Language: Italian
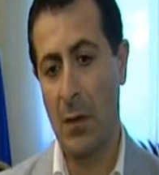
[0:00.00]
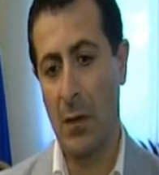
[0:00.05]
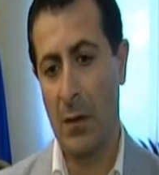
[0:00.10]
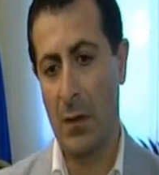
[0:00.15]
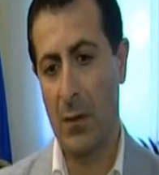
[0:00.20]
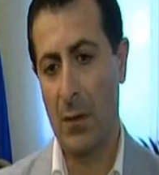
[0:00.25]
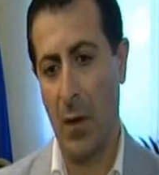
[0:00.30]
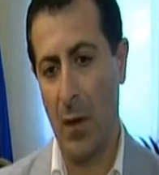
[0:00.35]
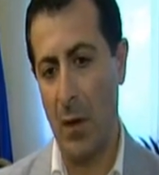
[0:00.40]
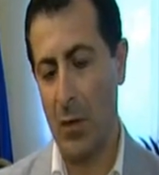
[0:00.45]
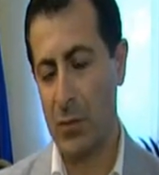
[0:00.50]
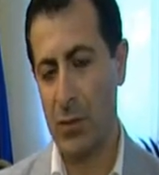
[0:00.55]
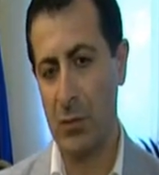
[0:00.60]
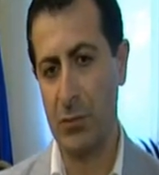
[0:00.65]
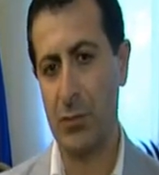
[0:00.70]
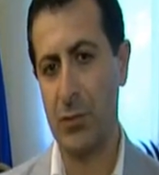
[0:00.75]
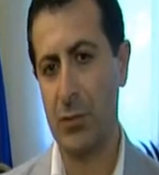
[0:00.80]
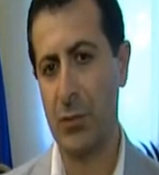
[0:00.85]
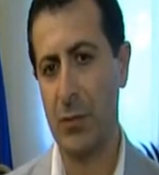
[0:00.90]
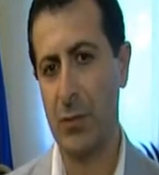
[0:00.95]
No, oggi è un
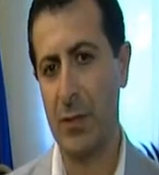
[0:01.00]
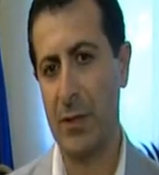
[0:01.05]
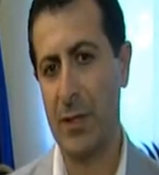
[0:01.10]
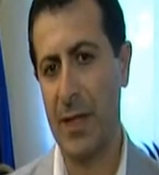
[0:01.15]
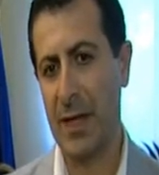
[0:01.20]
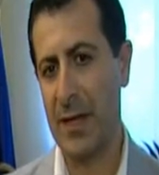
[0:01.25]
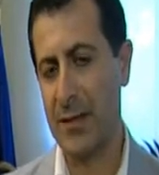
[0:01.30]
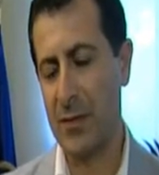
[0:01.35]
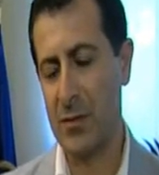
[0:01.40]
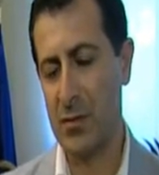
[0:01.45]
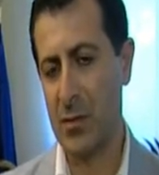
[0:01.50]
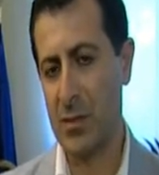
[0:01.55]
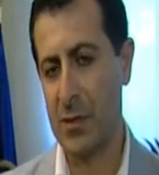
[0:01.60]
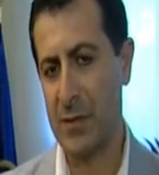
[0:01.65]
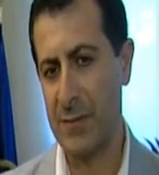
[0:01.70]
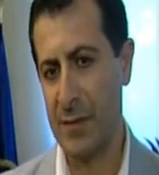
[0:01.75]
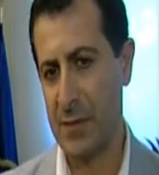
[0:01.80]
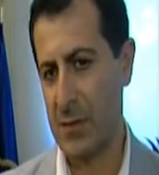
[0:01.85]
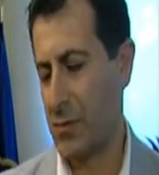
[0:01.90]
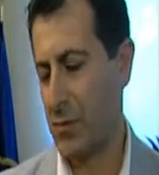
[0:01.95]
giorno di grande
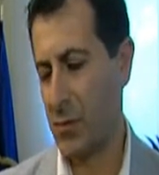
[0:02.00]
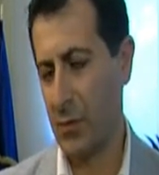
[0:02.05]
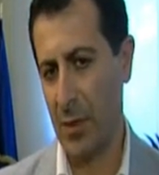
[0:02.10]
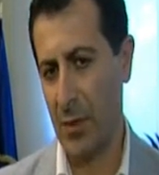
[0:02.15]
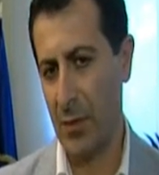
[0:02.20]
soddisfazione,